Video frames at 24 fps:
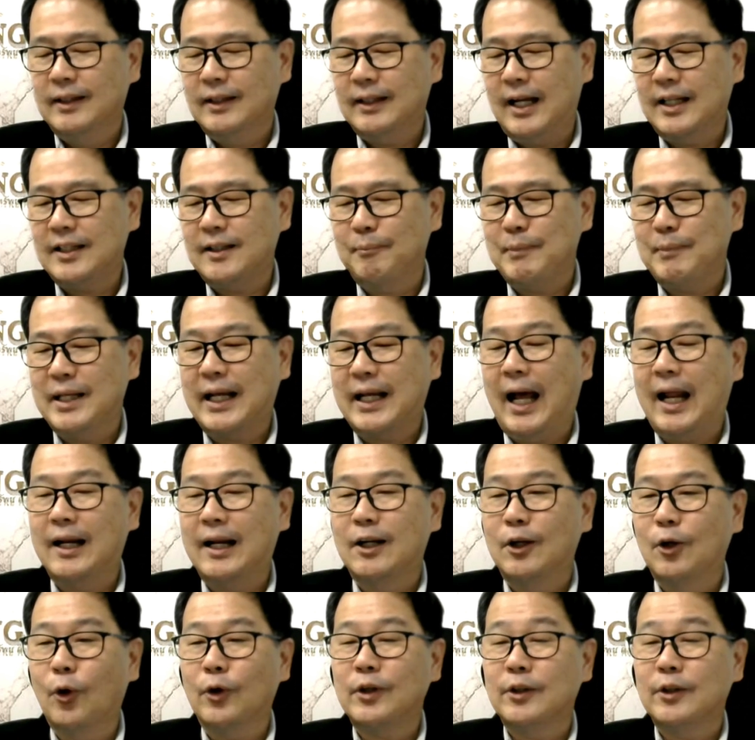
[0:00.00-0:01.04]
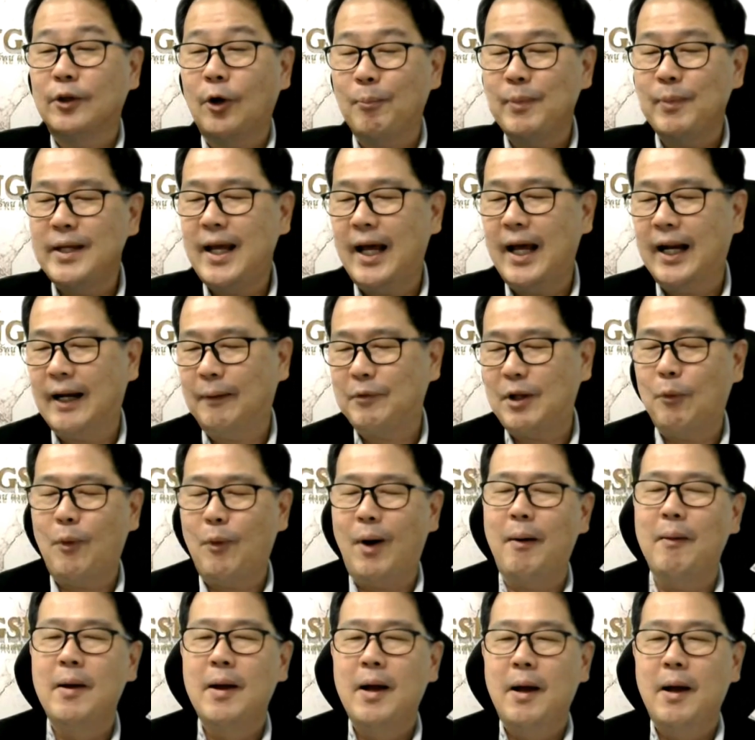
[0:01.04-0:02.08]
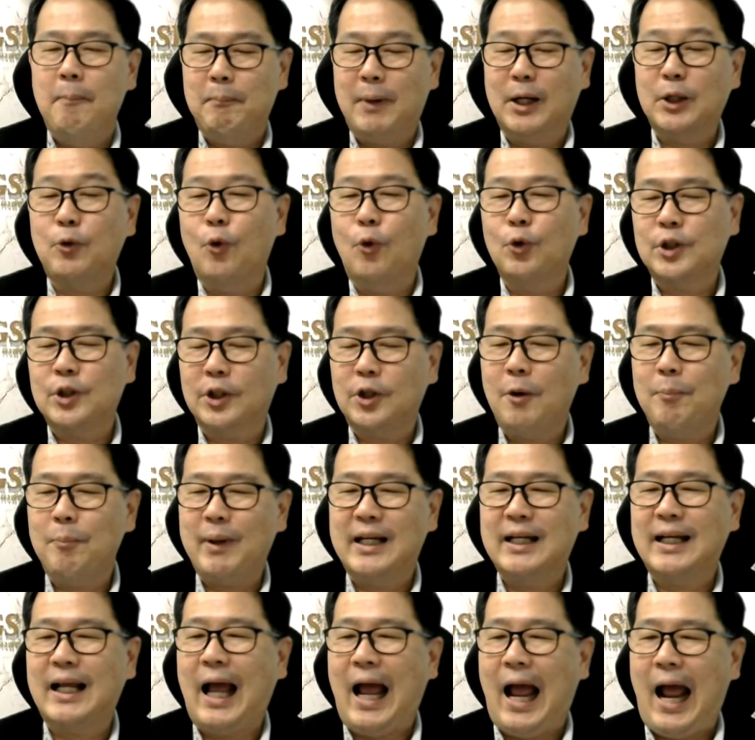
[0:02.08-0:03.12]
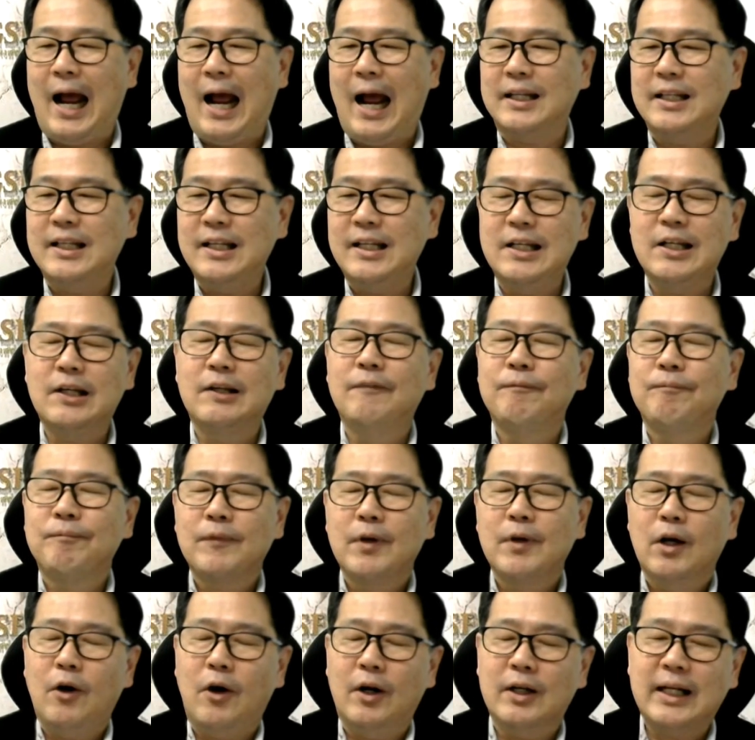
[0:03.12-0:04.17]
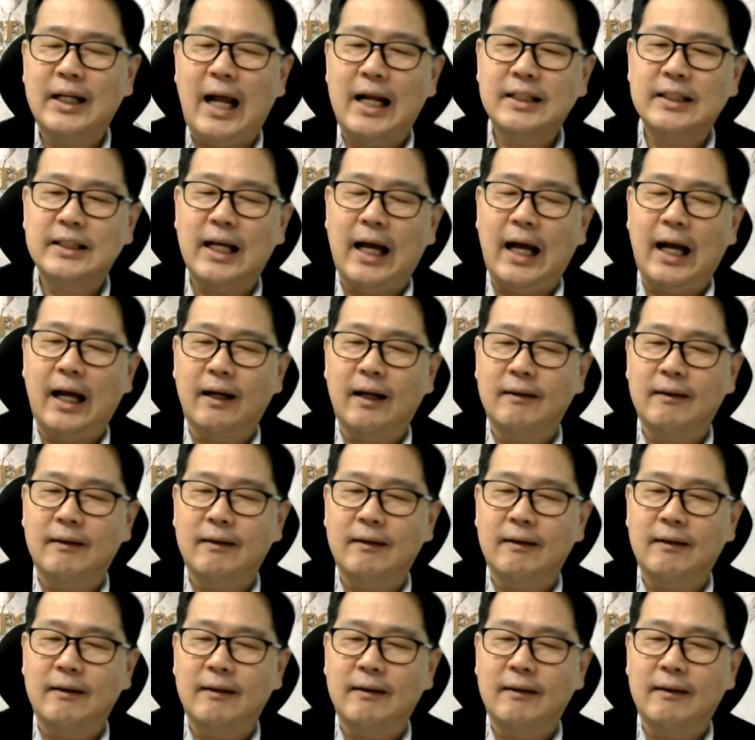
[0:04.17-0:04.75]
น่าจะมีการลดดอกเบี้ยครับแต่ว่ามันคงจะต้องเป็นขาที่ค่อนข้างจะ